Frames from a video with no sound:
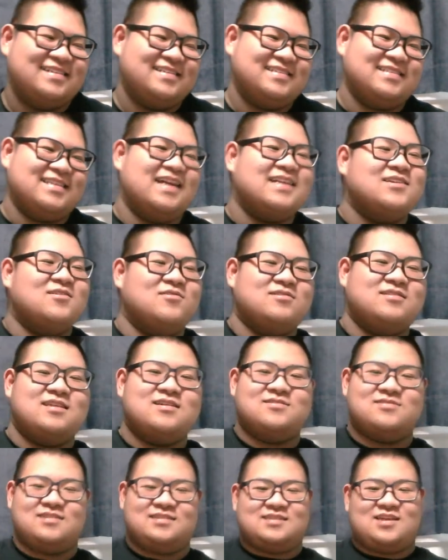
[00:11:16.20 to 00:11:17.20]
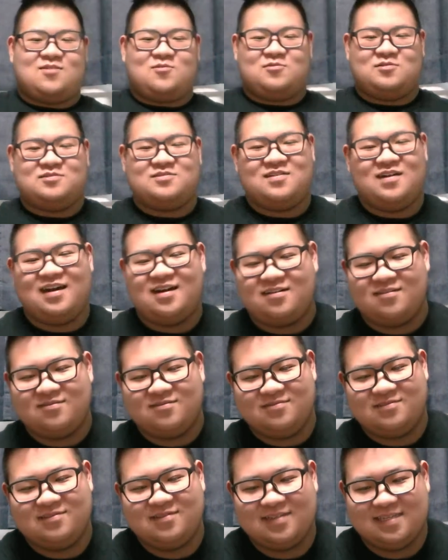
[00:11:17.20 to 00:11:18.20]
何を言ってるんですかこの人は
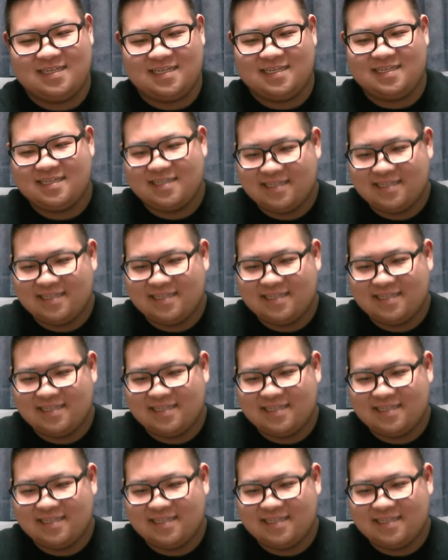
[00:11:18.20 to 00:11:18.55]
本当に